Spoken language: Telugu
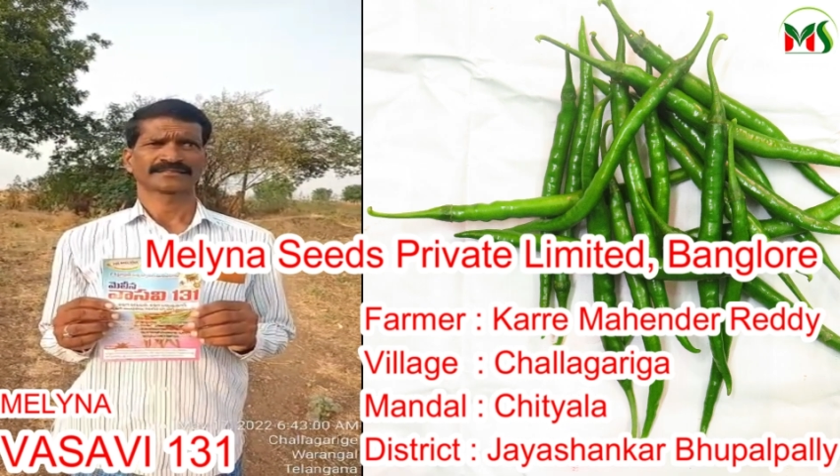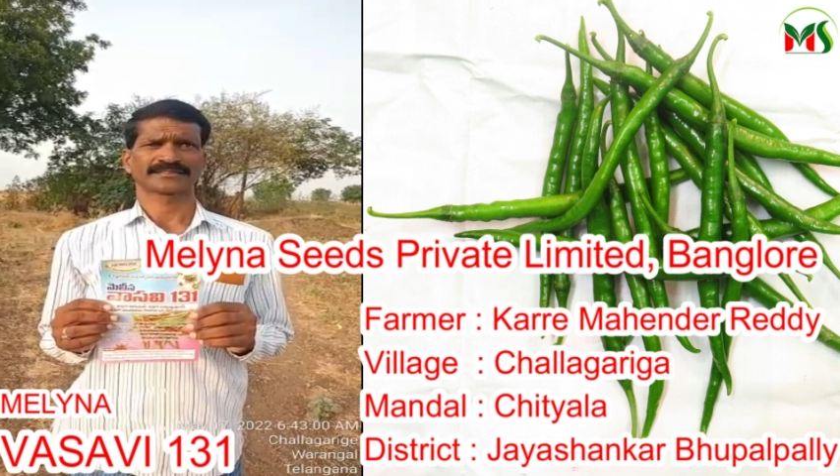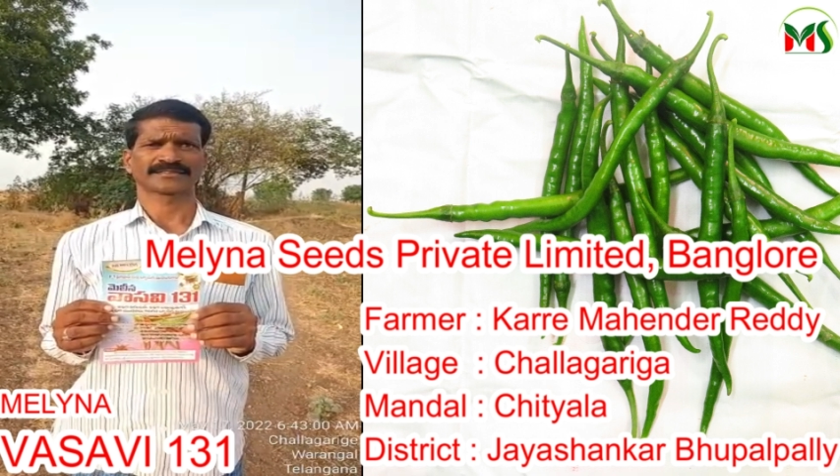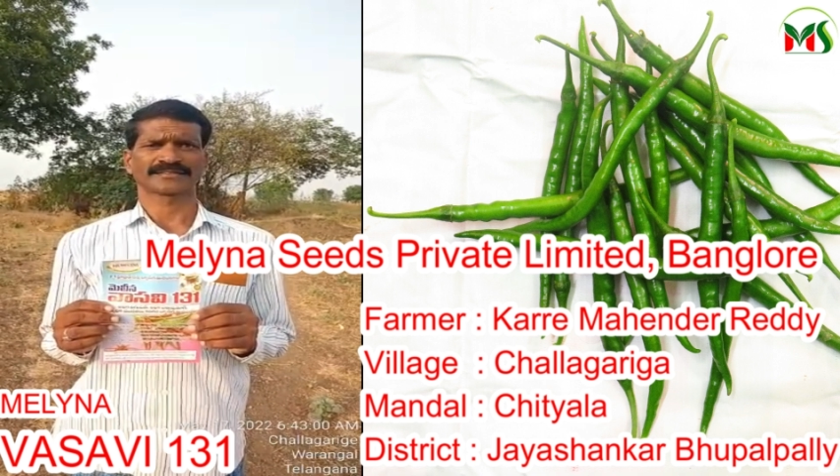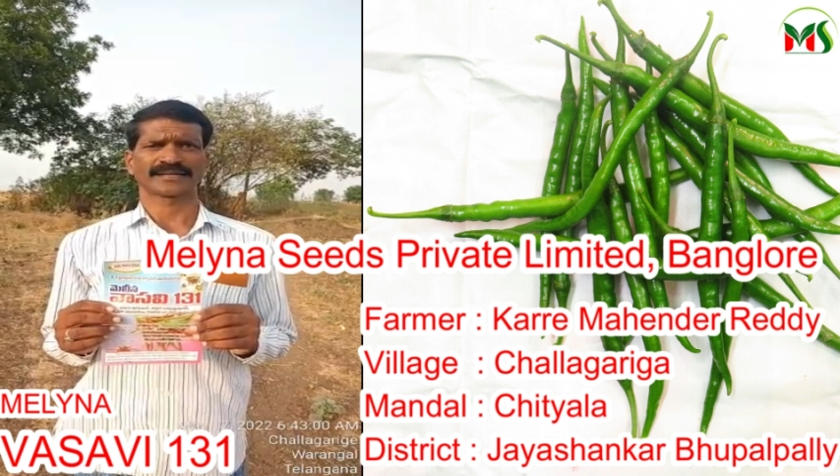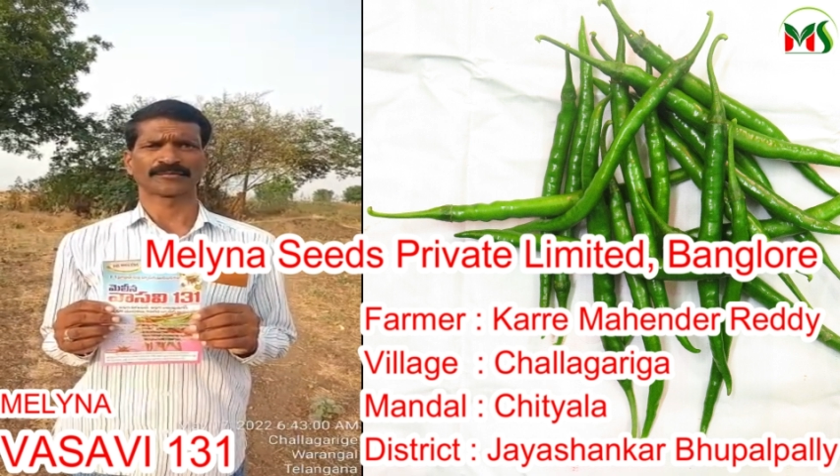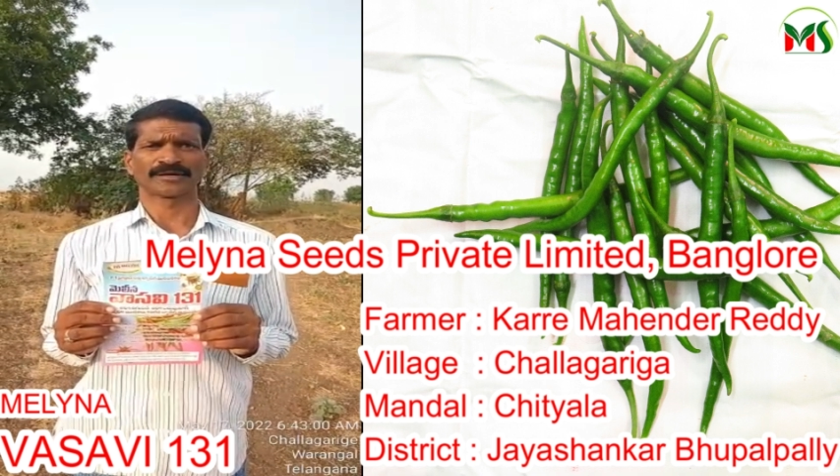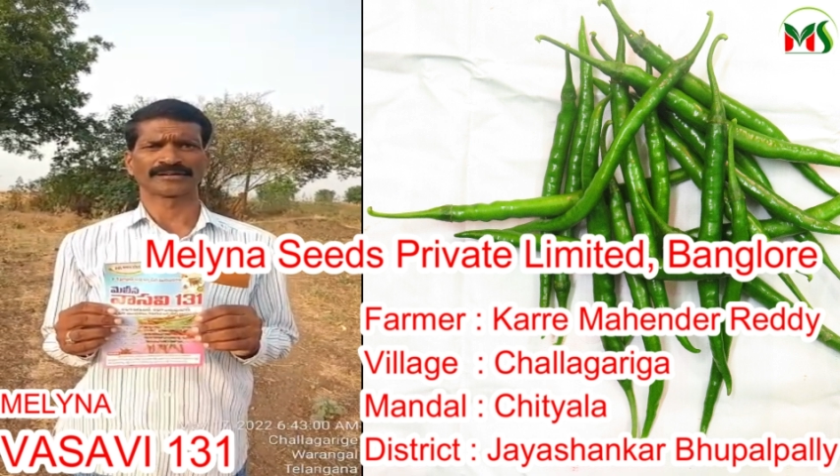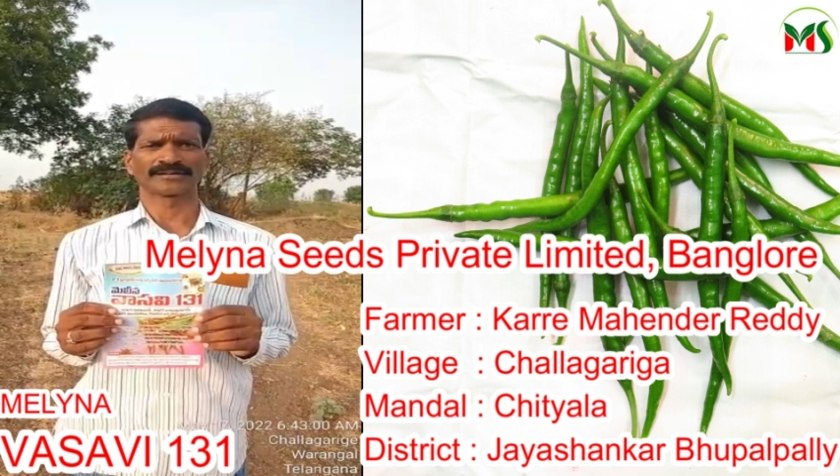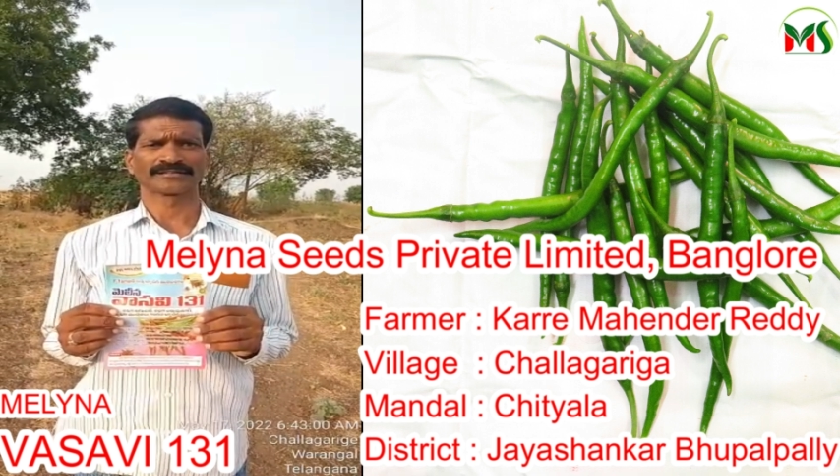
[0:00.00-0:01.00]
చిట్యాల
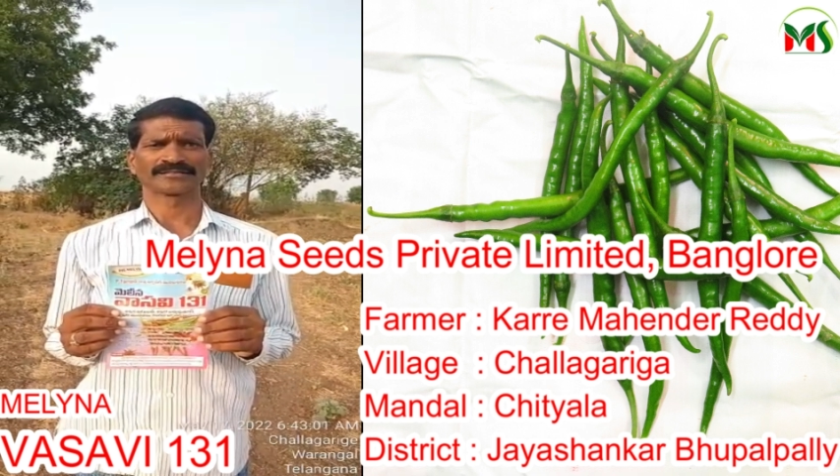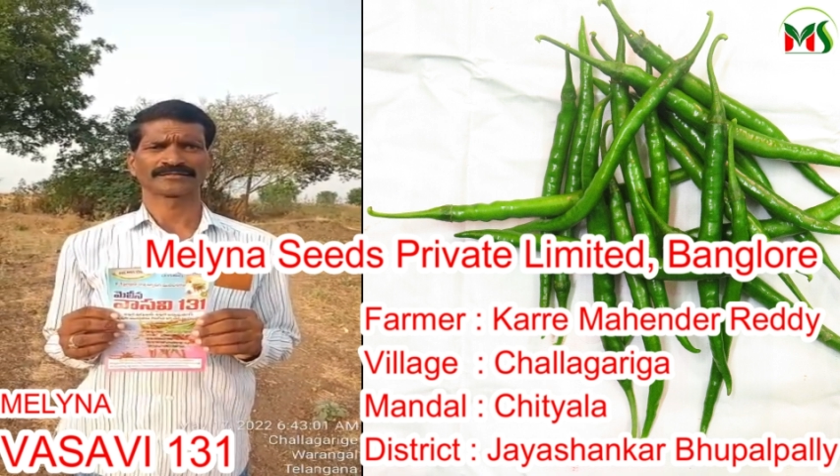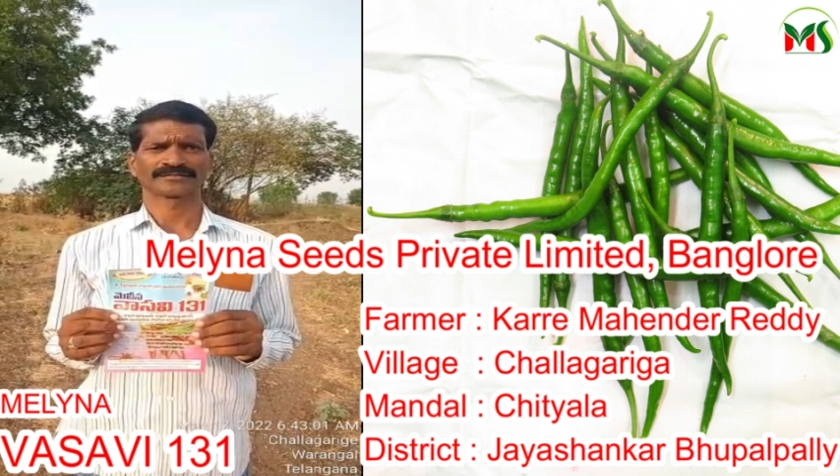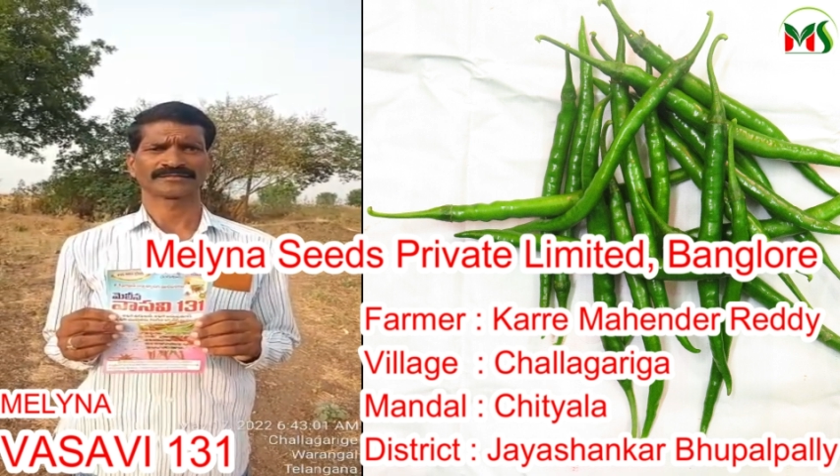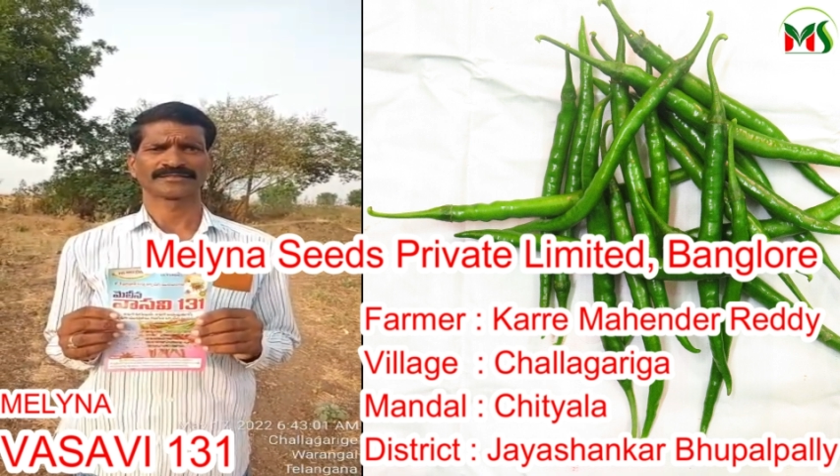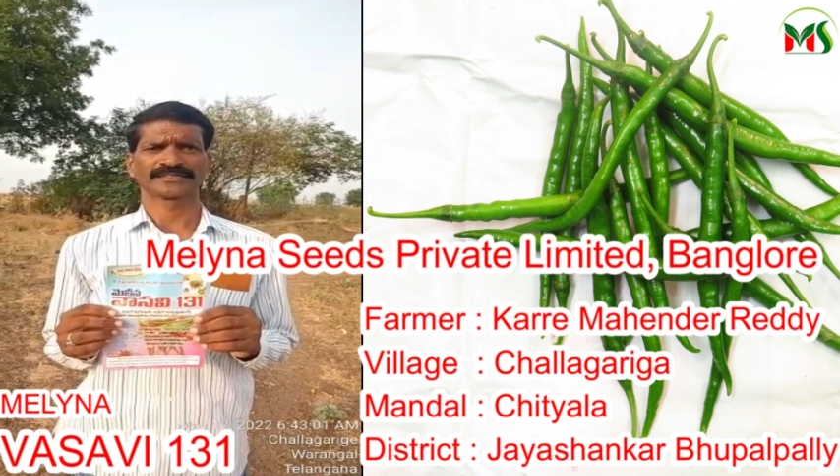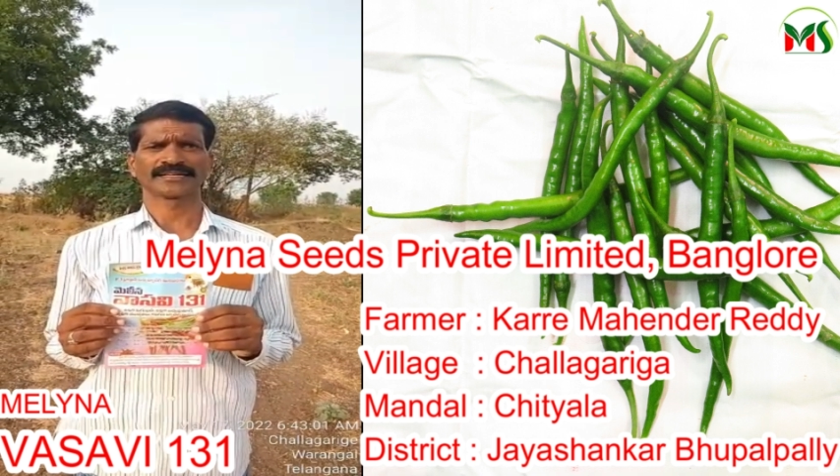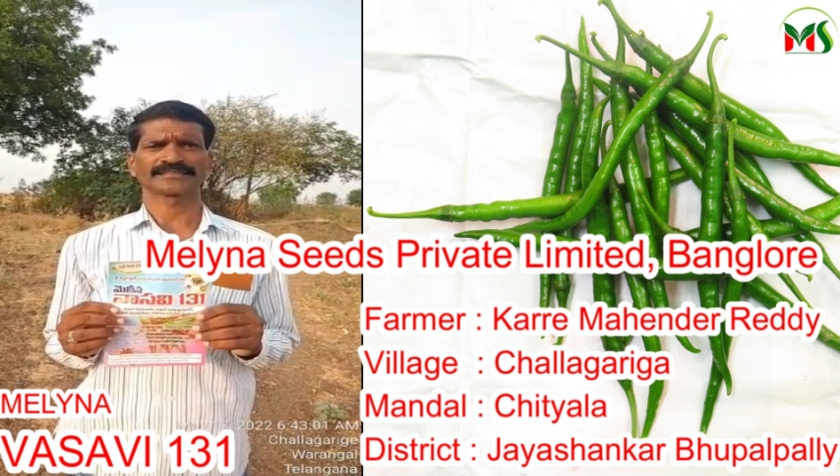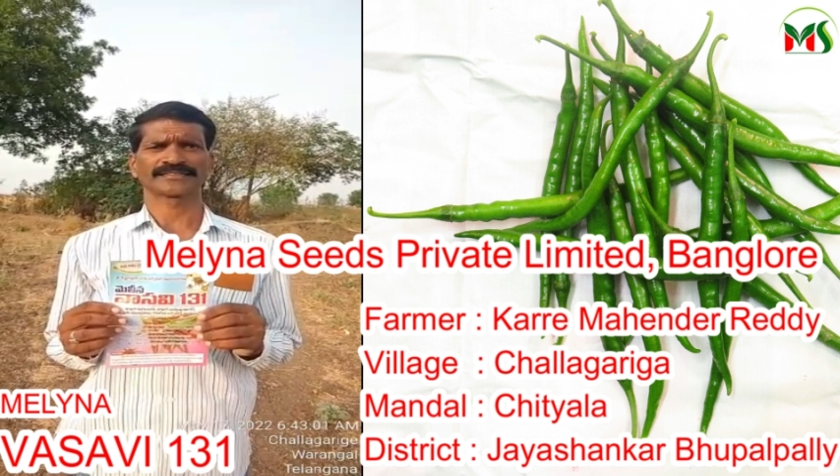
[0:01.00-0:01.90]
మండల్ జిల్లా